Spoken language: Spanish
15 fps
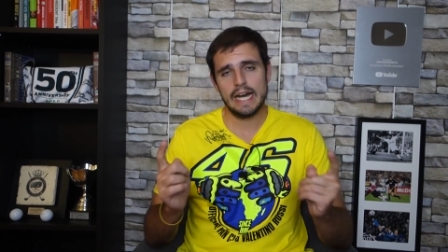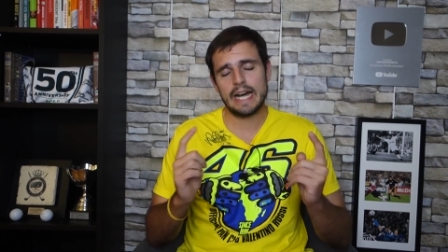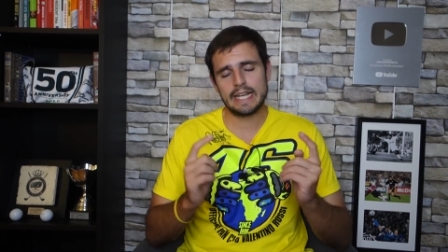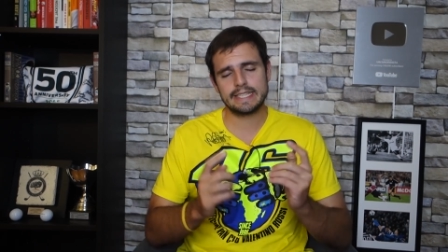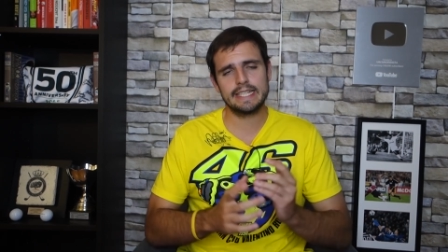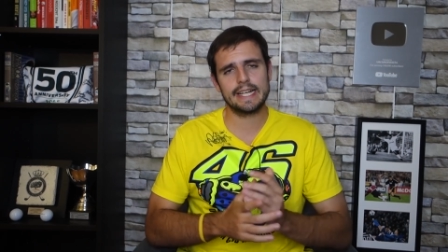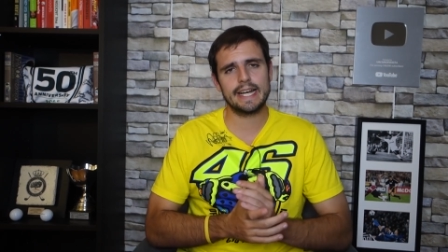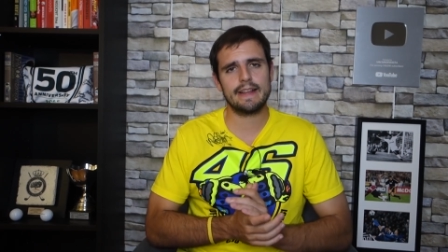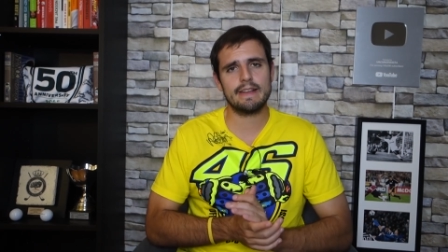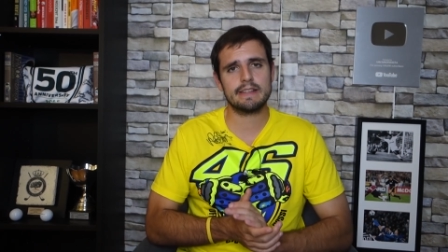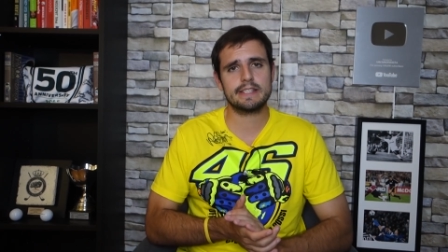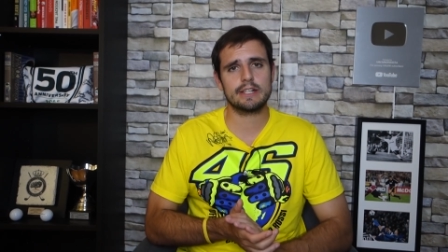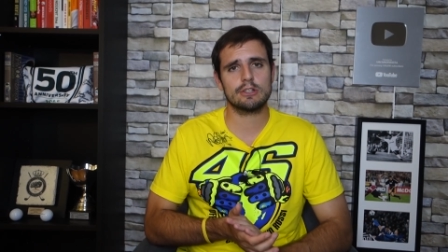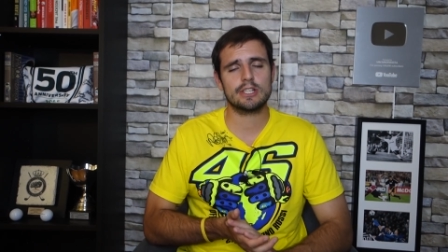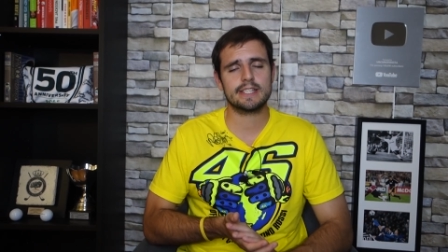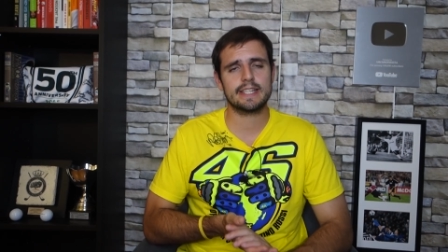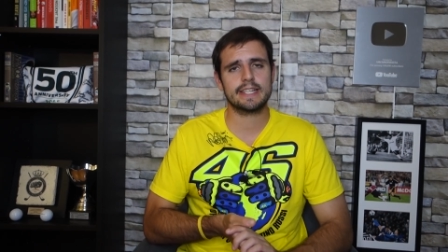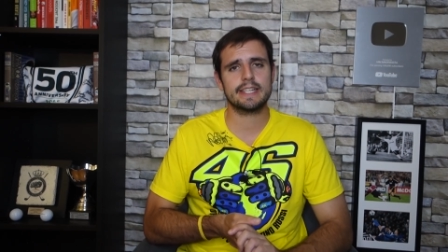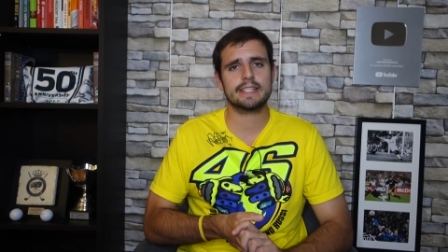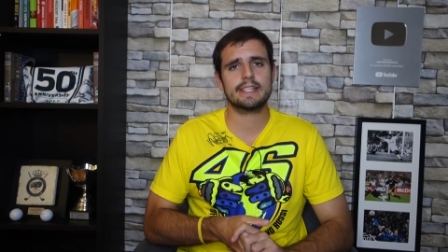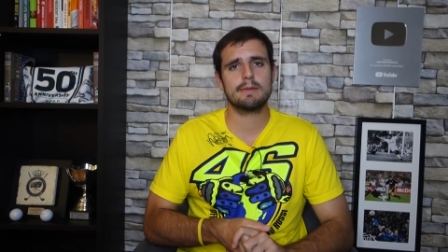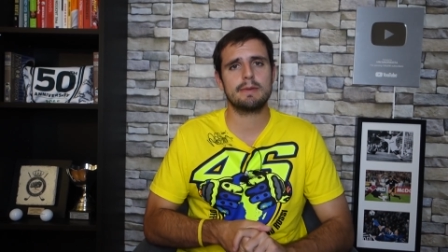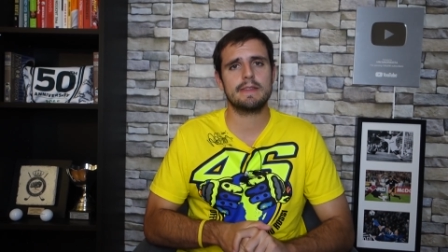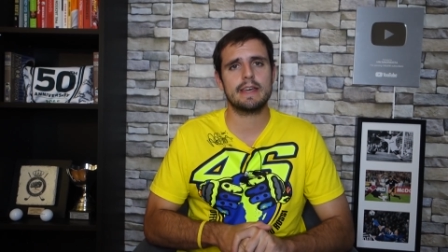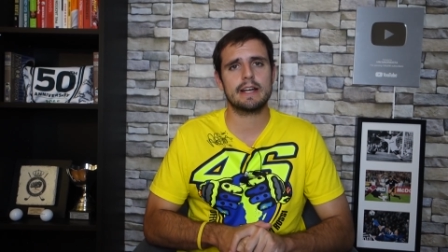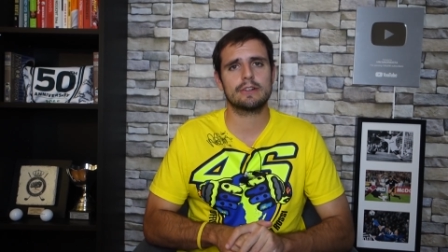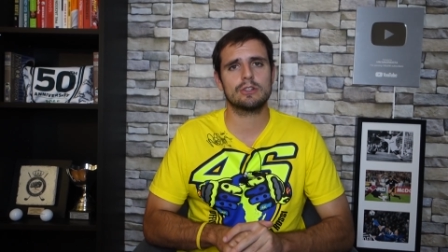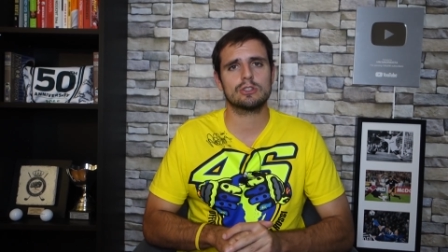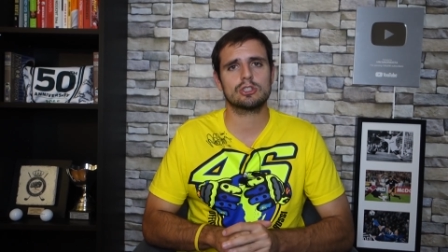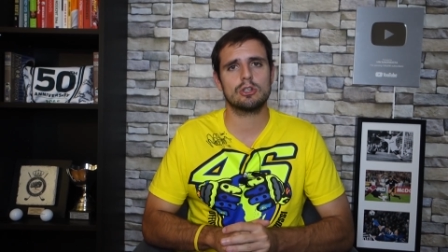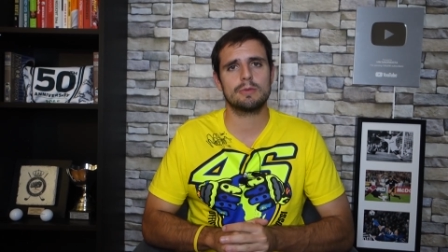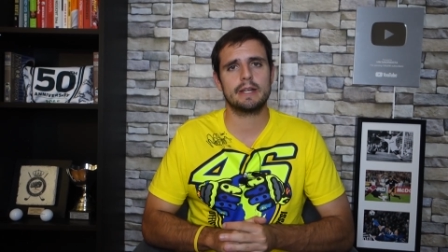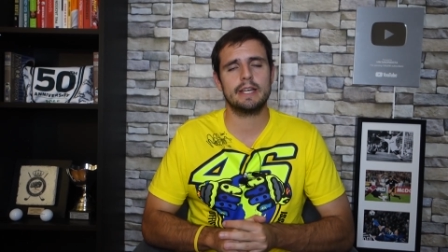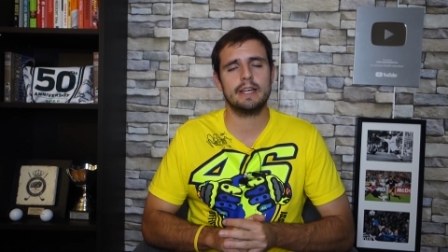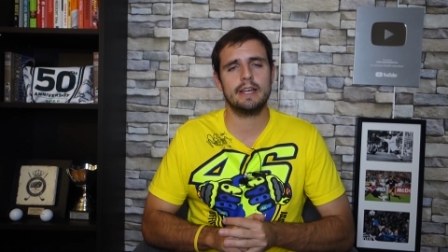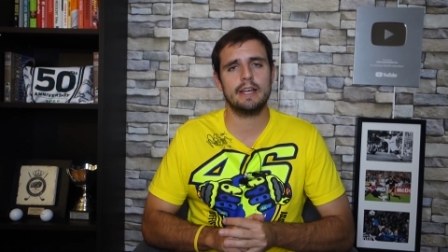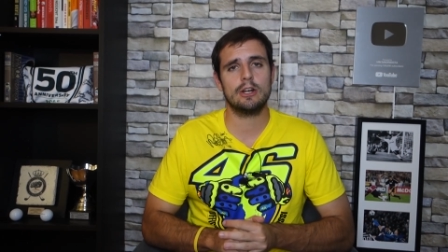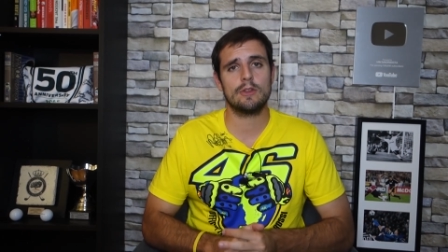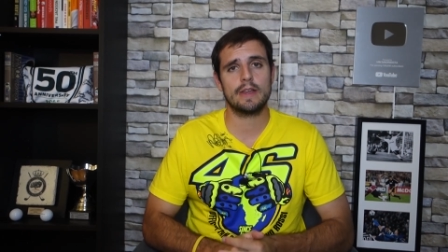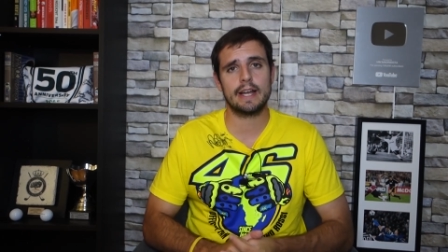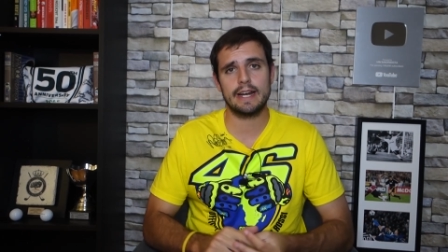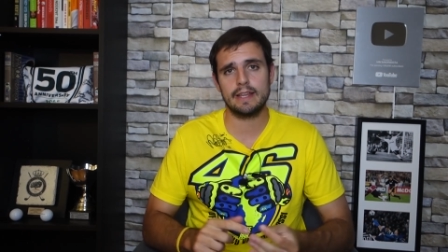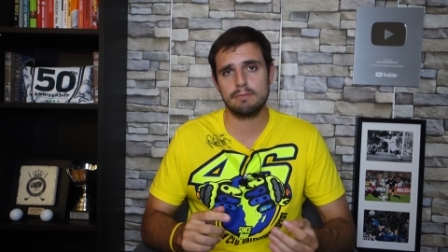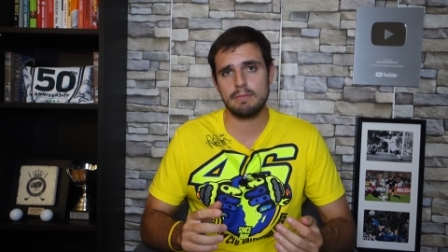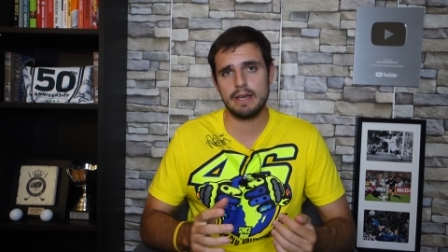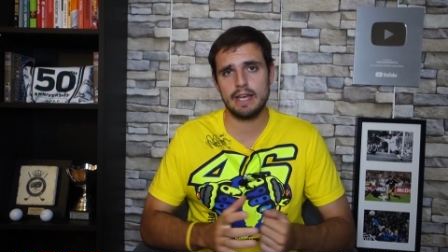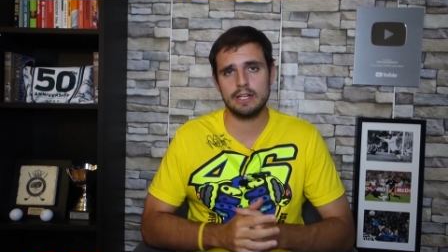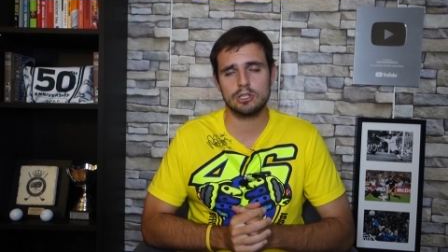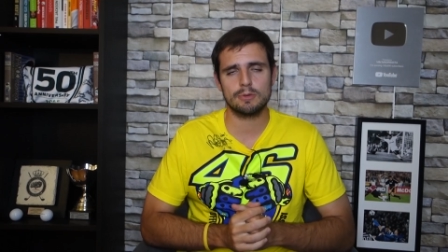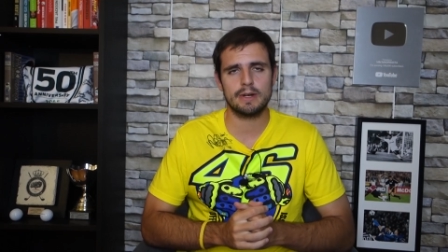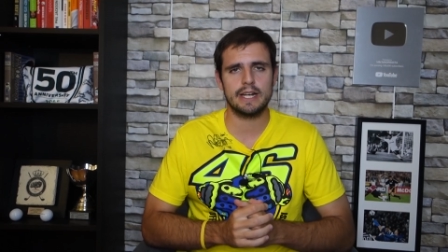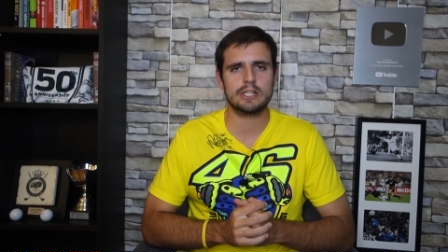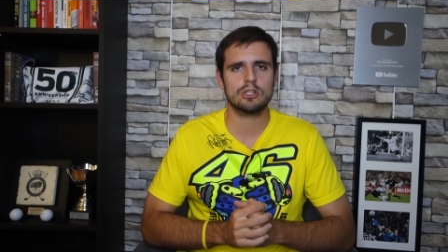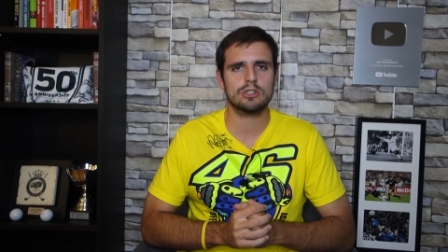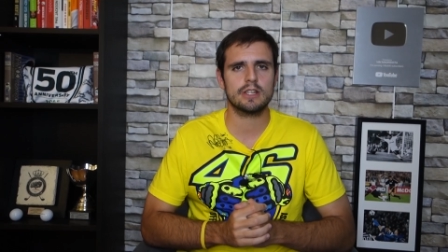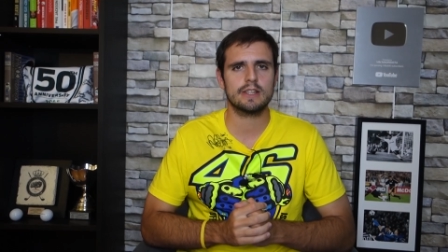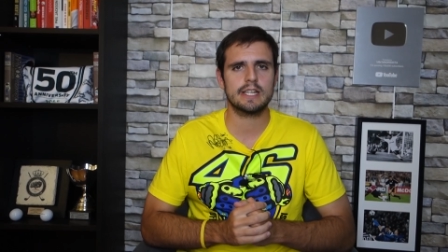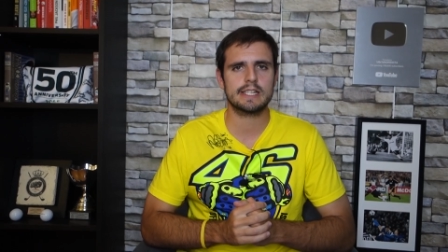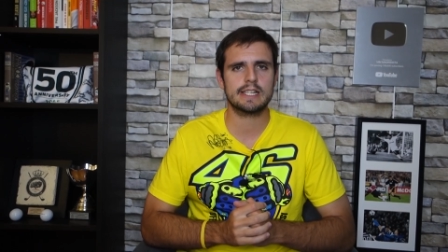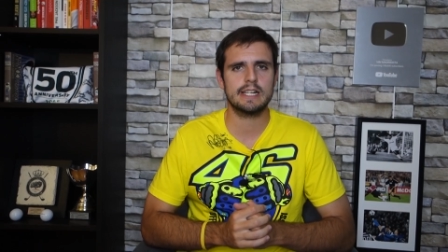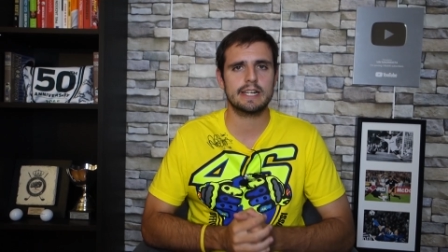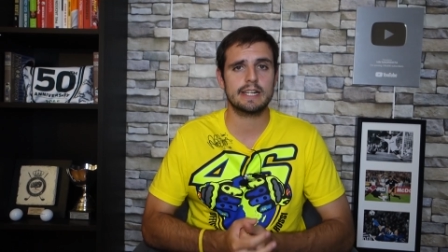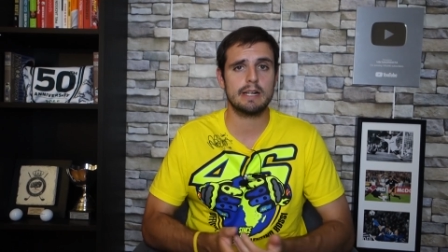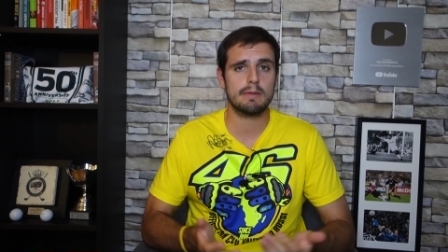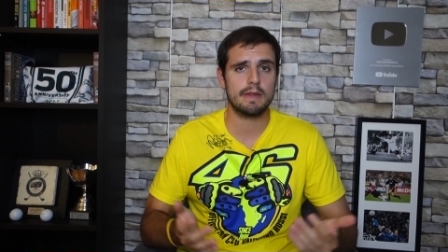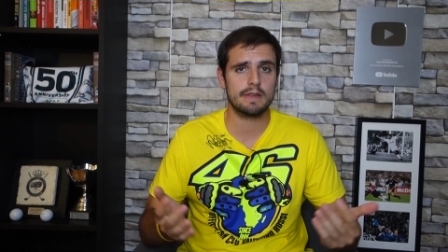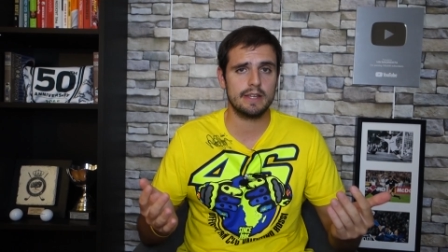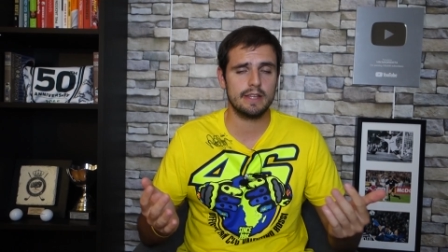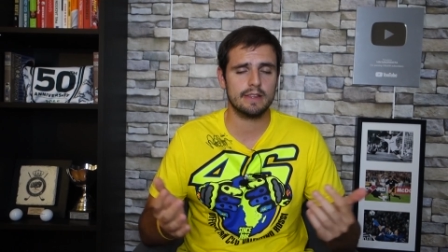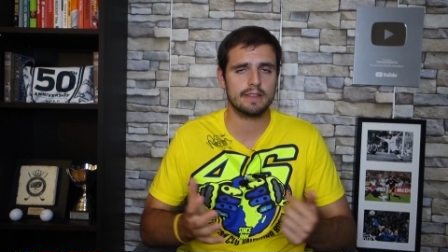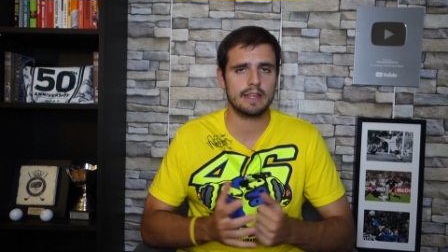Así que nada, chicos, hasta aquí este videaco sobre lo de Gareth Bale, sobre las noticias del Real Madrid.